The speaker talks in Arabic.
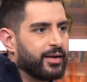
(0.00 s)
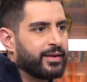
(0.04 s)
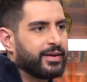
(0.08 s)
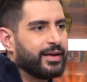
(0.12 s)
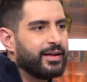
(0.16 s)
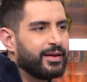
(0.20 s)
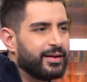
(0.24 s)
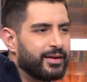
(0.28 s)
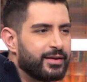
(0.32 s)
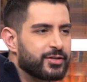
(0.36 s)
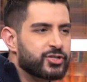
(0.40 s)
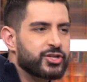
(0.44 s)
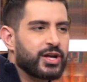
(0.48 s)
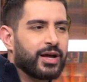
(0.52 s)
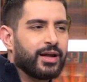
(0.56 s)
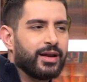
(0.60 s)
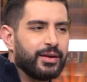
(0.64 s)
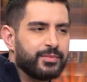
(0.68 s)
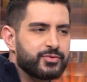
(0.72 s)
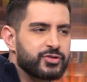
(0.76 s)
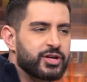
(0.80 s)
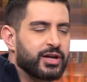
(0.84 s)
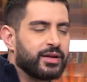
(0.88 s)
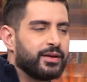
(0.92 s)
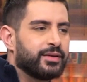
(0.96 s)
كل
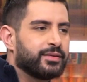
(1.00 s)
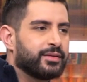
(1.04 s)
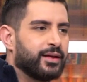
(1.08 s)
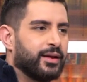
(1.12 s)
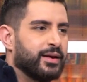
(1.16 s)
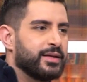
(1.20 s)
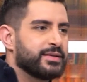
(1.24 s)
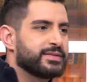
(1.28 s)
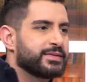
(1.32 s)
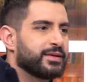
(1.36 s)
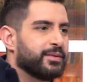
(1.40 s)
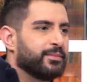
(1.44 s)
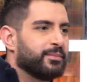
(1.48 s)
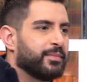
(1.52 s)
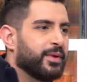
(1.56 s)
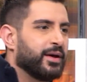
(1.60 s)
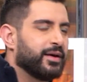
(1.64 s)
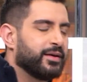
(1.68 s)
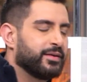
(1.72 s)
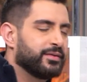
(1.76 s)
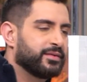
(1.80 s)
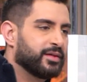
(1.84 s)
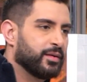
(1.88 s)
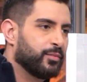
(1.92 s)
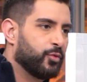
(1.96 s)
شغله بشغلتها لازم
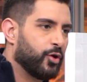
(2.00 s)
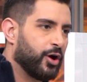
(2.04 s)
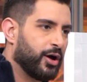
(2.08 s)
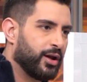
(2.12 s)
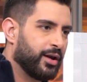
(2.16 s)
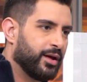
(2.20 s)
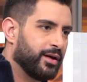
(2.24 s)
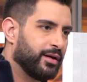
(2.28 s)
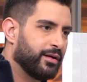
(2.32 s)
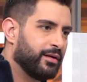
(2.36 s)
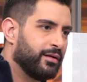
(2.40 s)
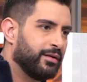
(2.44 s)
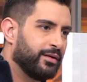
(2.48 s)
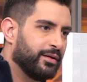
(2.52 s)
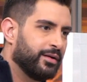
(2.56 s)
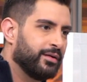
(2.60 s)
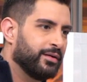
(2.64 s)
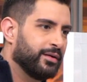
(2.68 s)
ينتبهوا عليها